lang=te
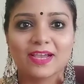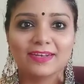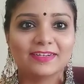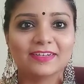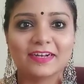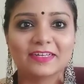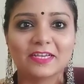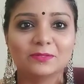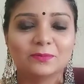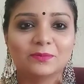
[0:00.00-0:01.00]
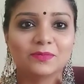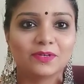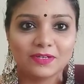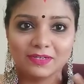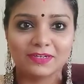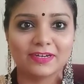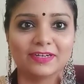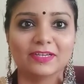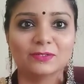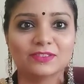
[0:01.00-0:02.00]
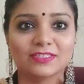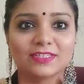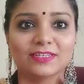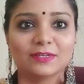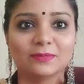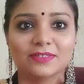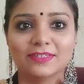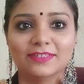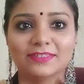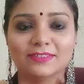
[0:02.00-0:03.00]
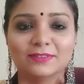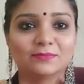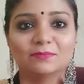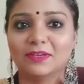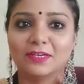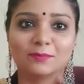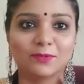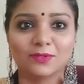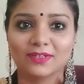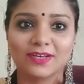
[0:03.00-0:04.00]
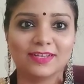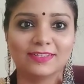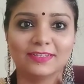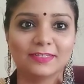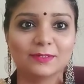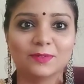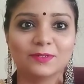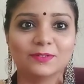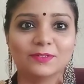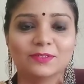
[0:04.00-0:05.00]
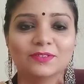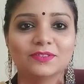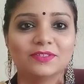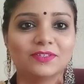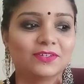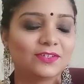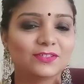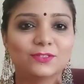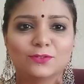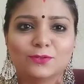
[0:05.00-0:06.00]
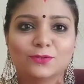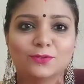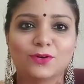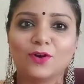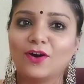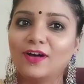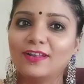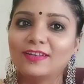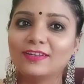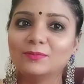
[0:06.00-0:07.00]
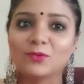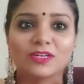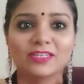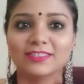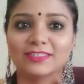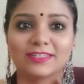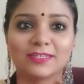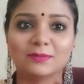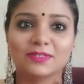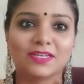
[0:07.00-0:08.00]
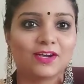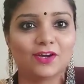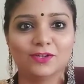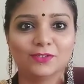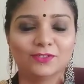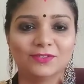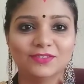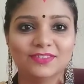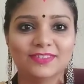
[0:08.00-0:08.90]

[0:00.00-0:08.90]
ఆల్రెడీ రెడీ అయి రెడీ అయి వచ్చేసాం కాబట్టి మేకప్ లుక్ కాదని అర్థమై ఉండొచ్చు సో హాల్ మొన్ననే చేసాం కాబట్టి హాల్ వద్దు